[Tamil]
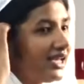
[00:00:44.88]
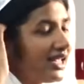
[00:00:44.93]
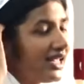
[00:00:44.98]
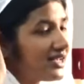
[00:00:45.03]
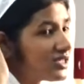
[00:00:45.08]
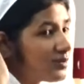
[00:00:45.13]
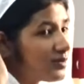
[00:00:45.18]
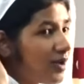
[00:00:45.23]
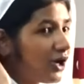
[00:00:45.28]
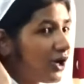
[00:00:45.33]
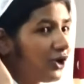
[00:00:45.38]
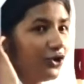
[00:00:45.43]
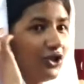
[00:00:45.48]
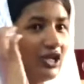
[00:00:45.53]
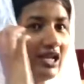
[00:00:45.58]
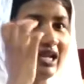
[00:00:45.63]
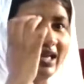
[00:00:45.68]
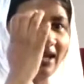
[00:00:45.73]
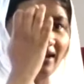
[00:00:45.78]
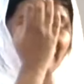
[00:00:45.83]
எஜமானும்
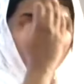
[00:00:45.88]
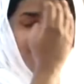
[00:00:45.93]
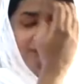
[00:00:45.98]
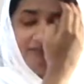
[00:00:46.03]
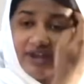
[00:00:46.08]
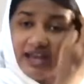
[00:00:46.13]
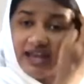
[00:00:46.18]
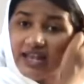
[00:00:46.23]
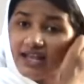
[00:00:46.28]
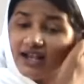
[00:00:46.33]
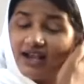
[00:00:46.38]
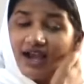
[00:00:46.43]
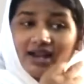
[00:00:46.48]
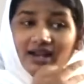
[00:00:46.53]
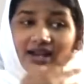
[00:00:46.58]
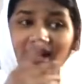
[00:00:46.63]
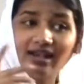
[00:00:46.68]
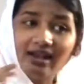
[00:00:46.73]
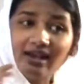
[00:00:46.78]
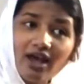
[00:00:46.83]
இல்ல
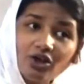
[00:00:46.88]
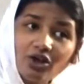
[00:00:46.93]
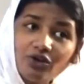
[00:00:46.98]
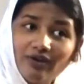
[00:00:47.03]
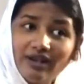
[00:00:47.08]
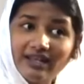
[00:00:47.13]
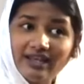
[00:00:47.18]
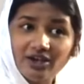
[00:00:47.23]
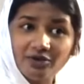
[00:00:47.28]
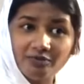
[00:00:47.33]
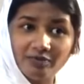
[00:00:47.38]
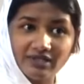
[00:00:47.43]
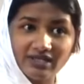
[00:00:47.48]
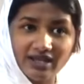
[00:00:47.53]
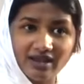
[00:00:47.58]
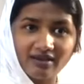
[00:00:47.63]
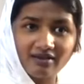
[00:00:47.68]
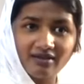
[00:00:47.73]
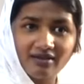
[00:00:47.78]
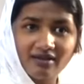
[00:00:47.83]
வேலைக்காரர் எல்லாரும் வெளியே அனுப்பிட்டேன்
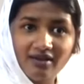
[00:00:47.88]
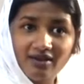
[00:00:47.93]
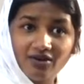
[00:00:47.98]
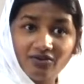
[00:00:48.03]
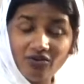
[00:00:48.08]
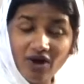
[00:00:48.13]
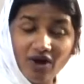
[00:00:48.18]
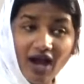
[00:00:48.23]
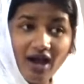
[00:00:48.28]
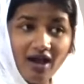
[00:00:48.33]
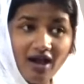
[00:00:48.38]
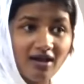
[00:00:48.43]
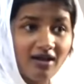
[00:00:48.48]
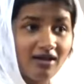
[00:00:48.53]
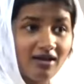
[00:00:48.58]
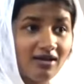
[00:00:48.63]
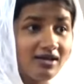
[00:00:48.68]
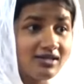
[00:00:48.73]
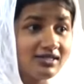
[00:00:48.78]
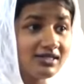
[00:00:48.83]
வா
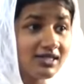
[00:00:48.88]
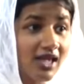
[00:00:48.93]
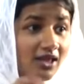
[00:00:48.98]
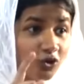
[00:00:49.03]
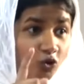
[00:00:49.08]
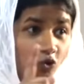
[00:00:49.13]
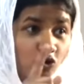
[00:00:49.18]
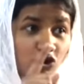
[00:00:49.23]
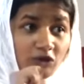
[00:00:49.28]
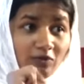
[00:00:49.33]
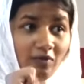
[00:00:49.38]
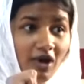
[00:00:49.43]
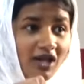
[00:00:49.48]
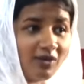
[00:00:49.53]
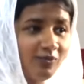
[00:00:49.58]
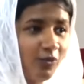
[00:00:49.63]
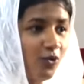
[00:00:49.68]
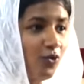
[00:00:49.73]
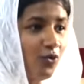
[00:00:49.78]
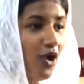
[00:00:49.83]
சந்தோஷமா
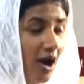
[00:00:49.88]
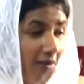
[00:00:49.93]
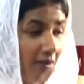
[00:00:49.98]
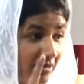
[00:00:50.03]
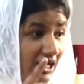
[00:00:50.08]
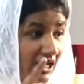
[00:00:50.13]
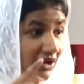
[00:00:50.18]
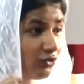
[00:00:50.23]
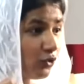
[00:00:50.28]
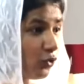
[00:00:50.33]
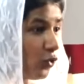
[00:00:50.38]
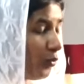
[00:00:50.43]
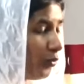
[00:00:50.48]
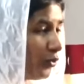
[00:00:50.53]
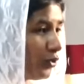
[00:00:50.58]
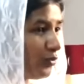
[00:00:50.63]
இருப்போம் அப்படின்னு அவ கூப்பிடும்